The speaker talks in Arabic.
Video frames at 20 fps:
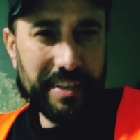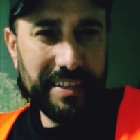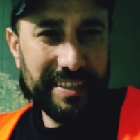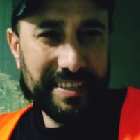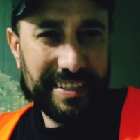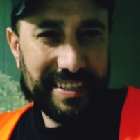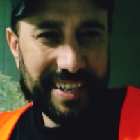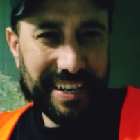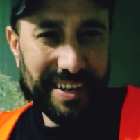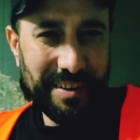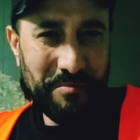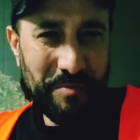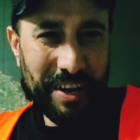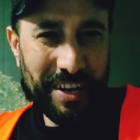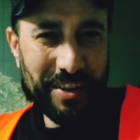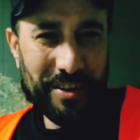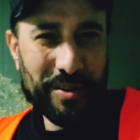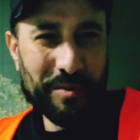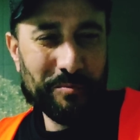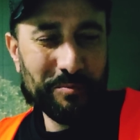السلام
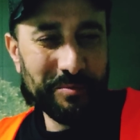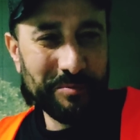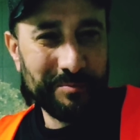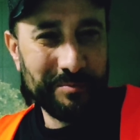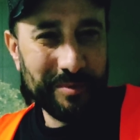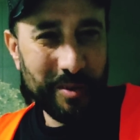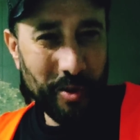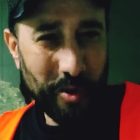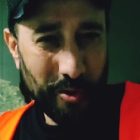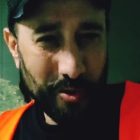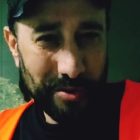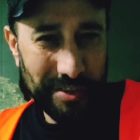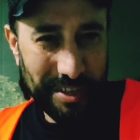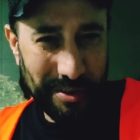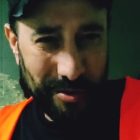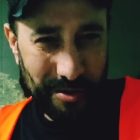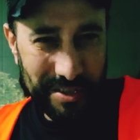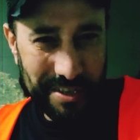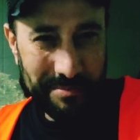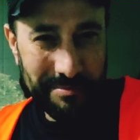عليكم خوتي
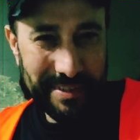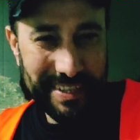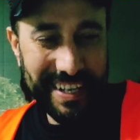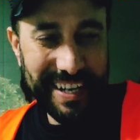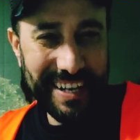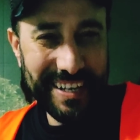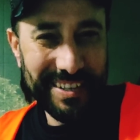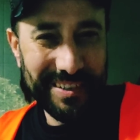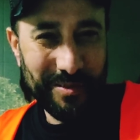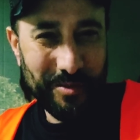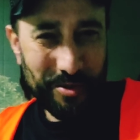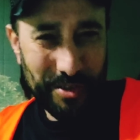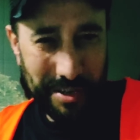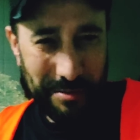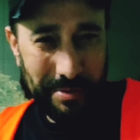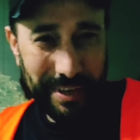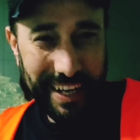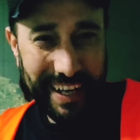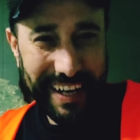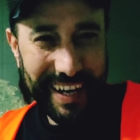كلشي مزيان كلشي
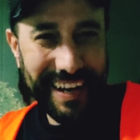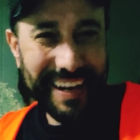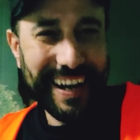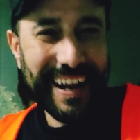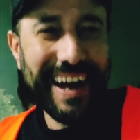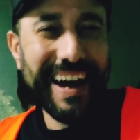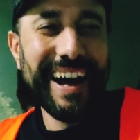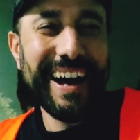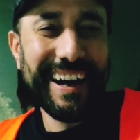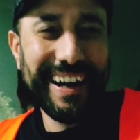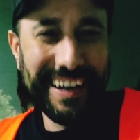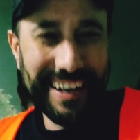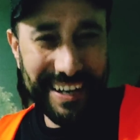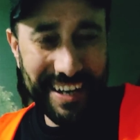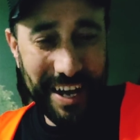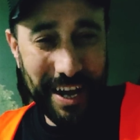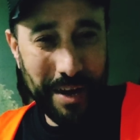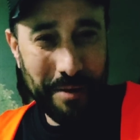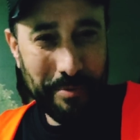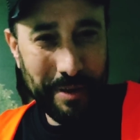بخير اخر
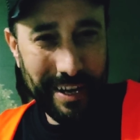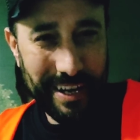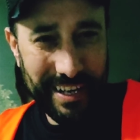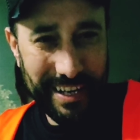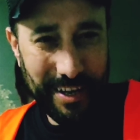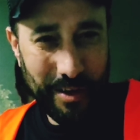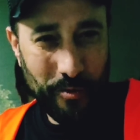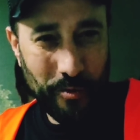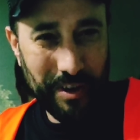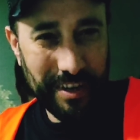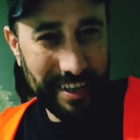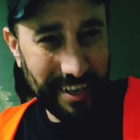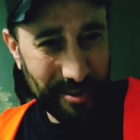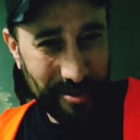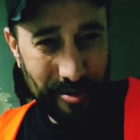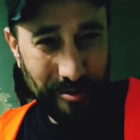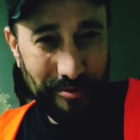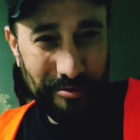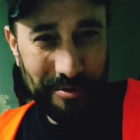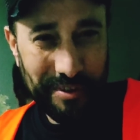الاخبار الاخوان
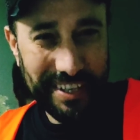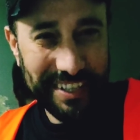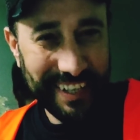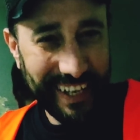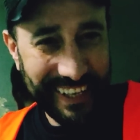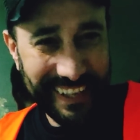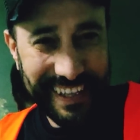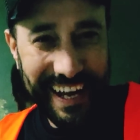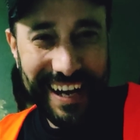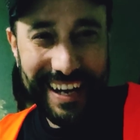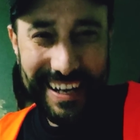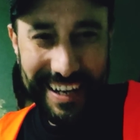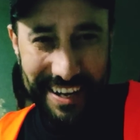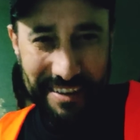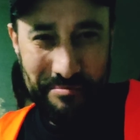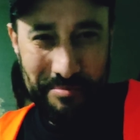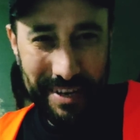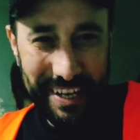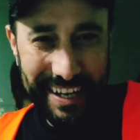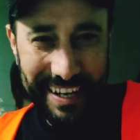كتشوفوني كنضحك
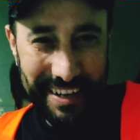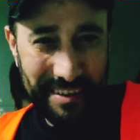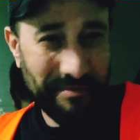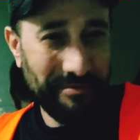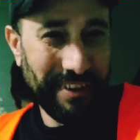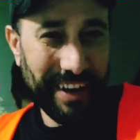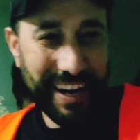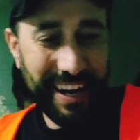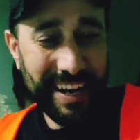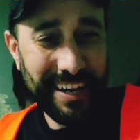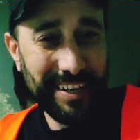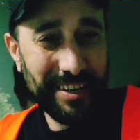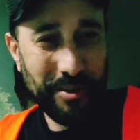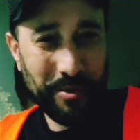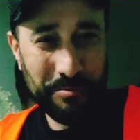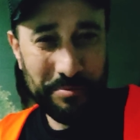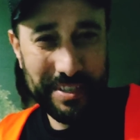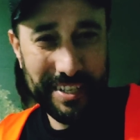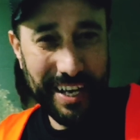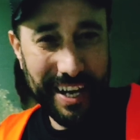عرف بلا رانا فرحان
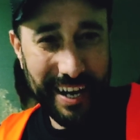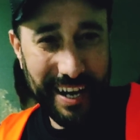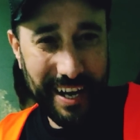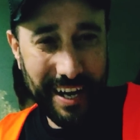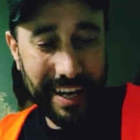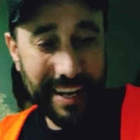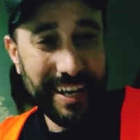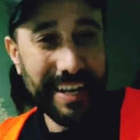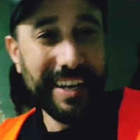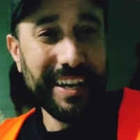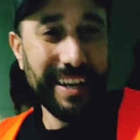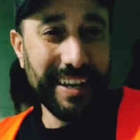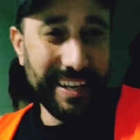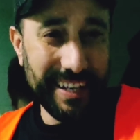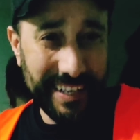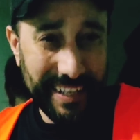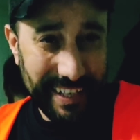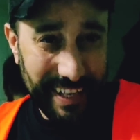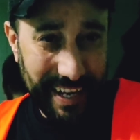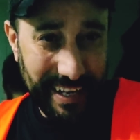لكم الصراحه
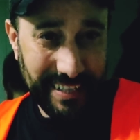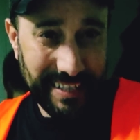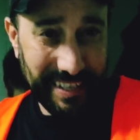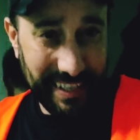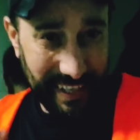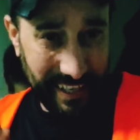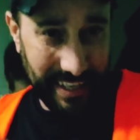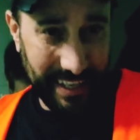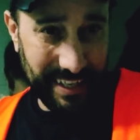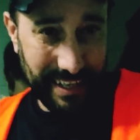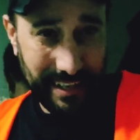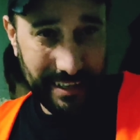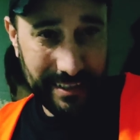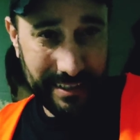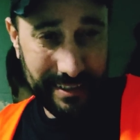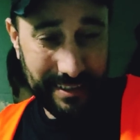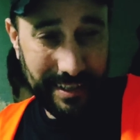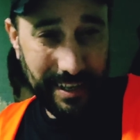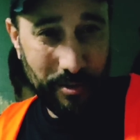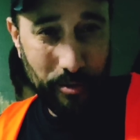الناس اللي هي
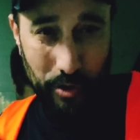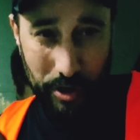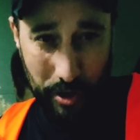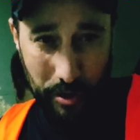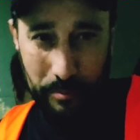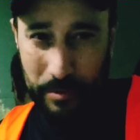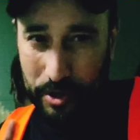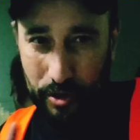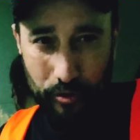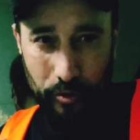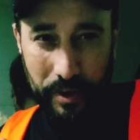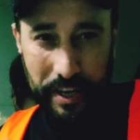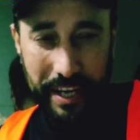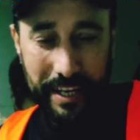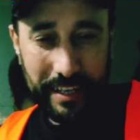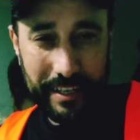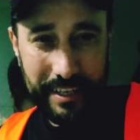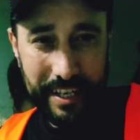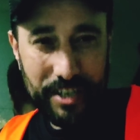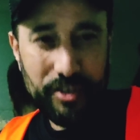غنقول لكم شنو
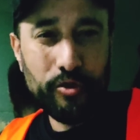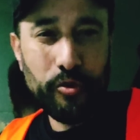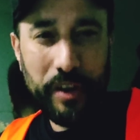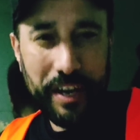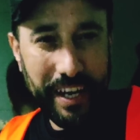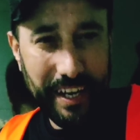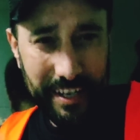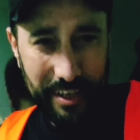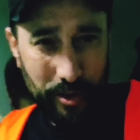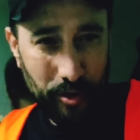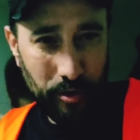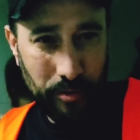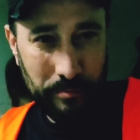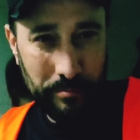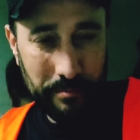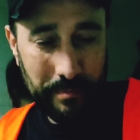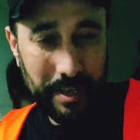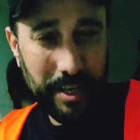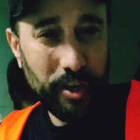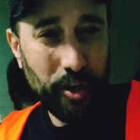كاين شنو كاين
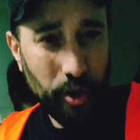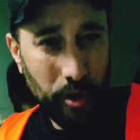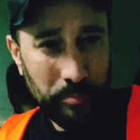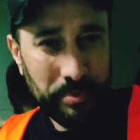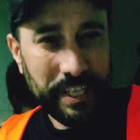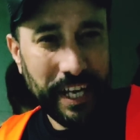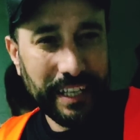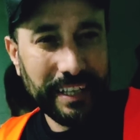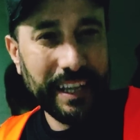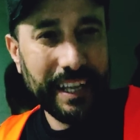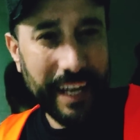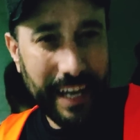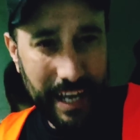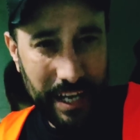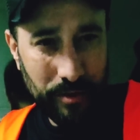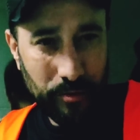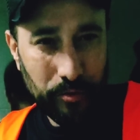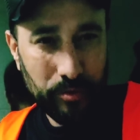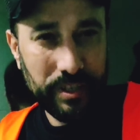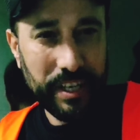اليوم اليوم تحط
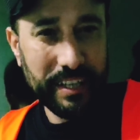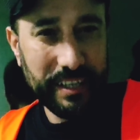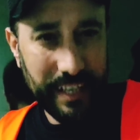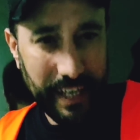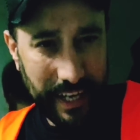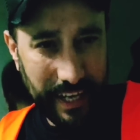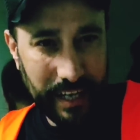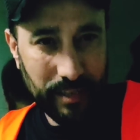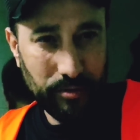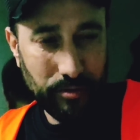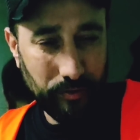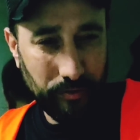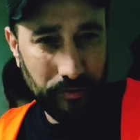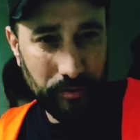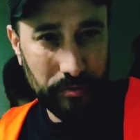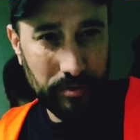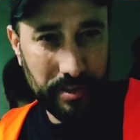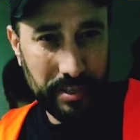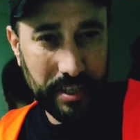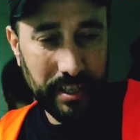القانون ديال ديكريتو
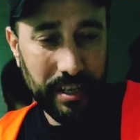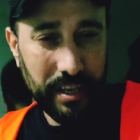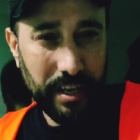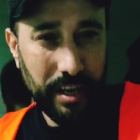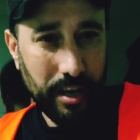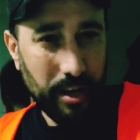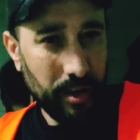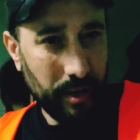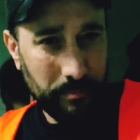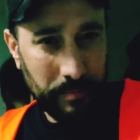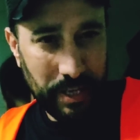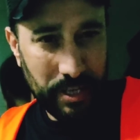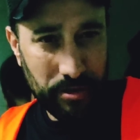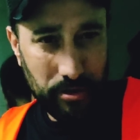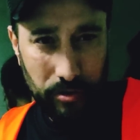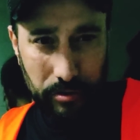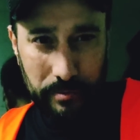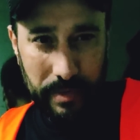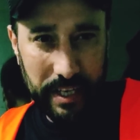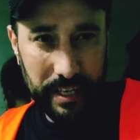فلوسي
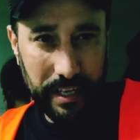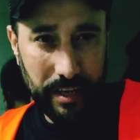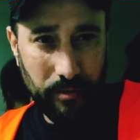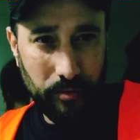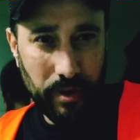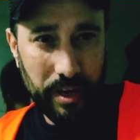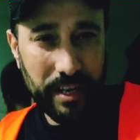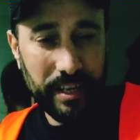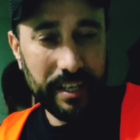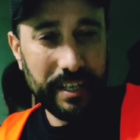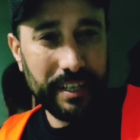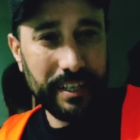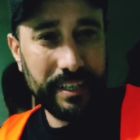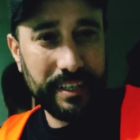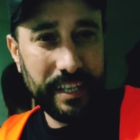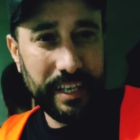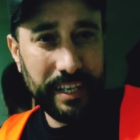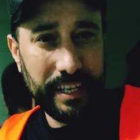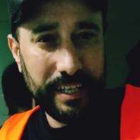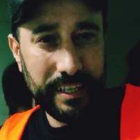المرسوم الاخوان
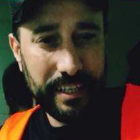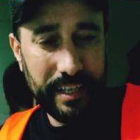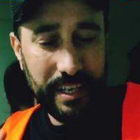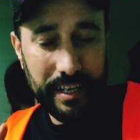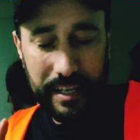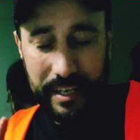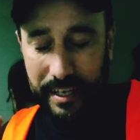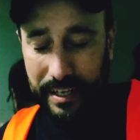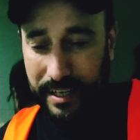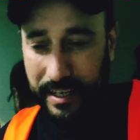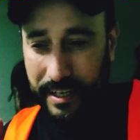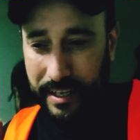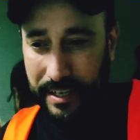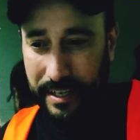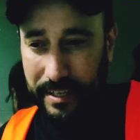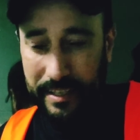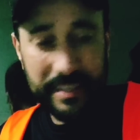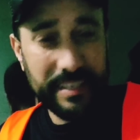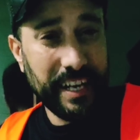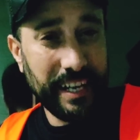ديال ديال
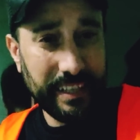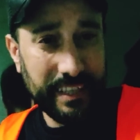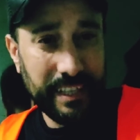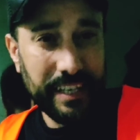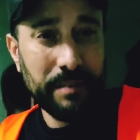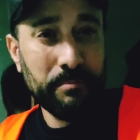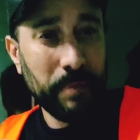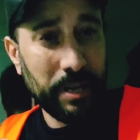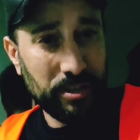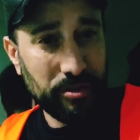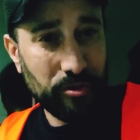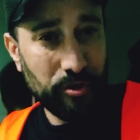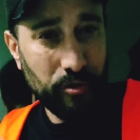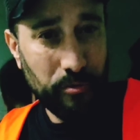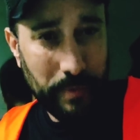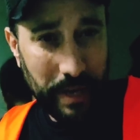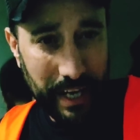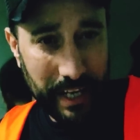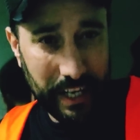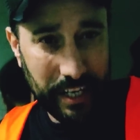آه، تعديل
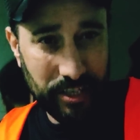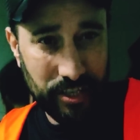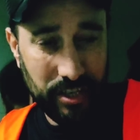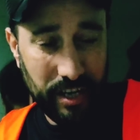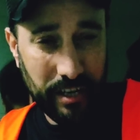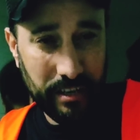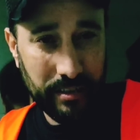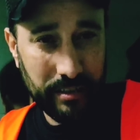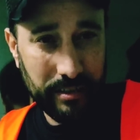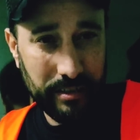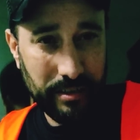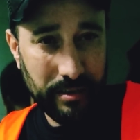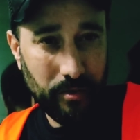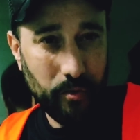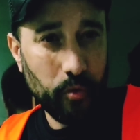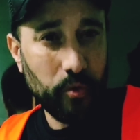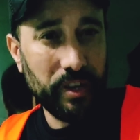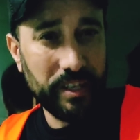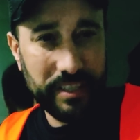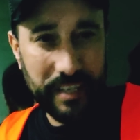مرسوم الهجره
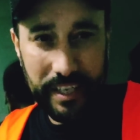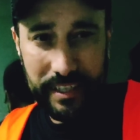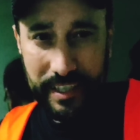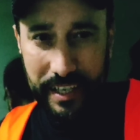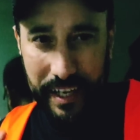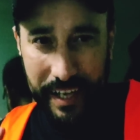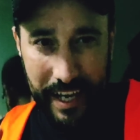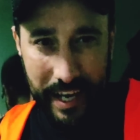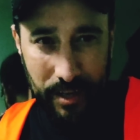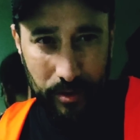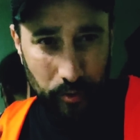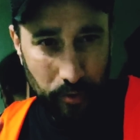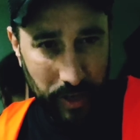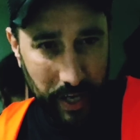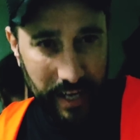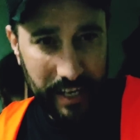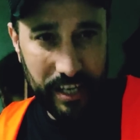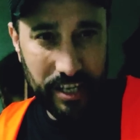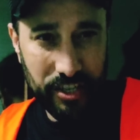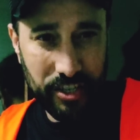ولا تعديل قانون
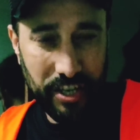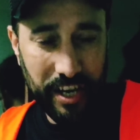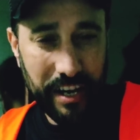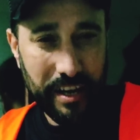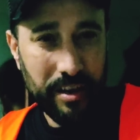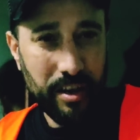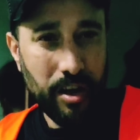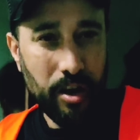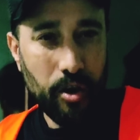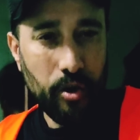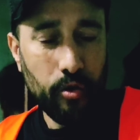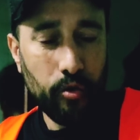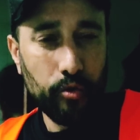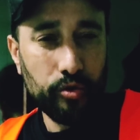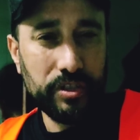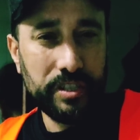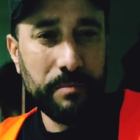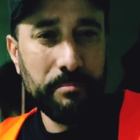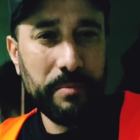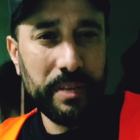الهجره
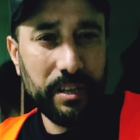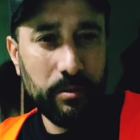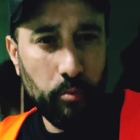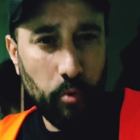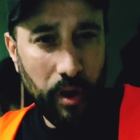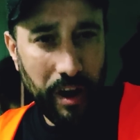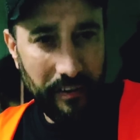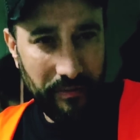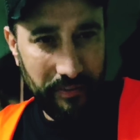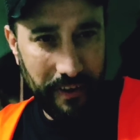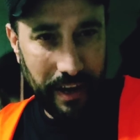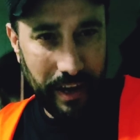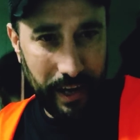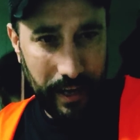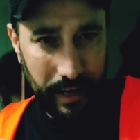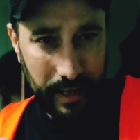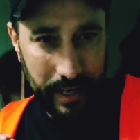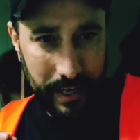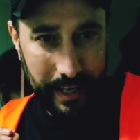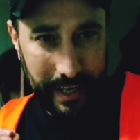وتمت
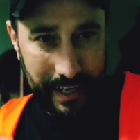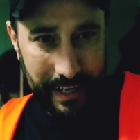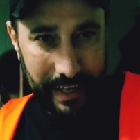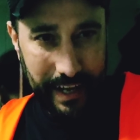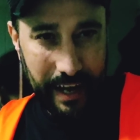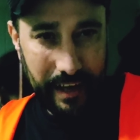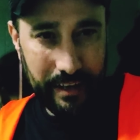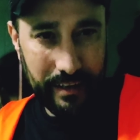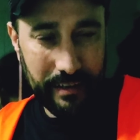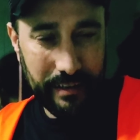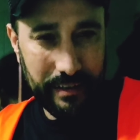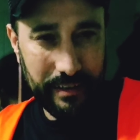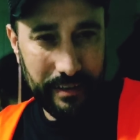الموافقه على